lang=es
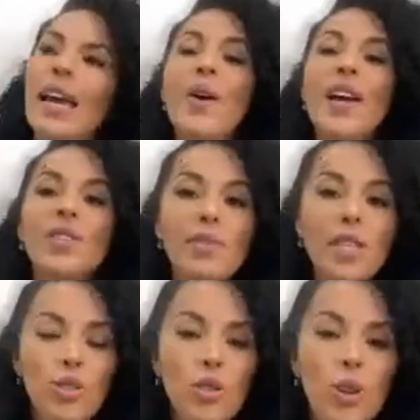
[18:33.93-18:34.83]
Pero
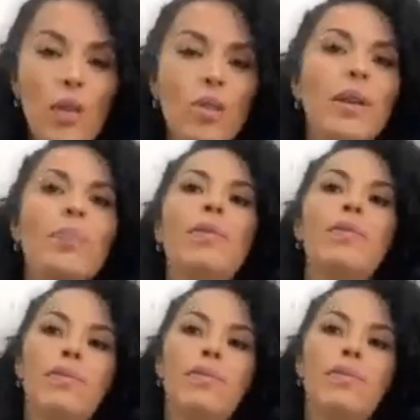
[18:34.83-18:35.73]
eso me ayudó a
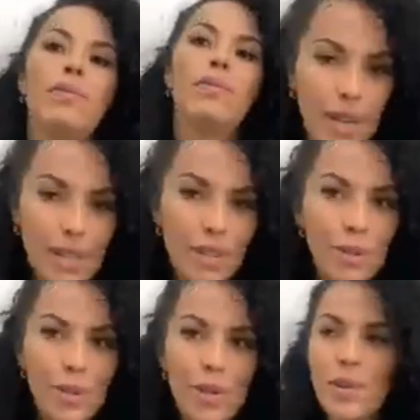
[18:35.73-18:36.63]
volverme más
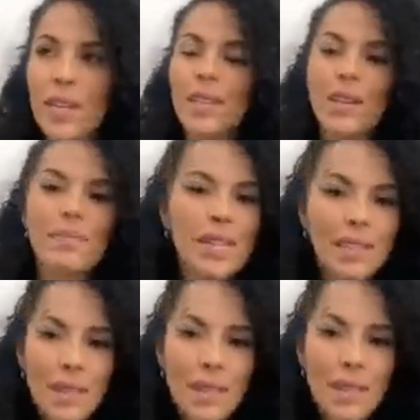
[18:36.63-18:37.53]
famosa, porque entre
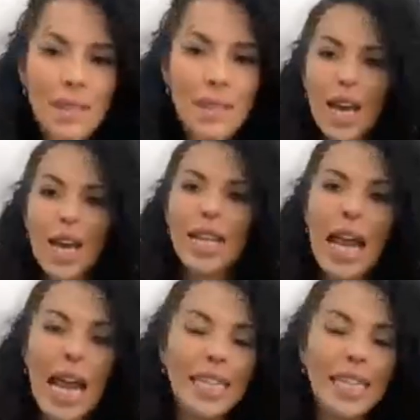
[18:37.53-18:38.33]
más hablen de ti,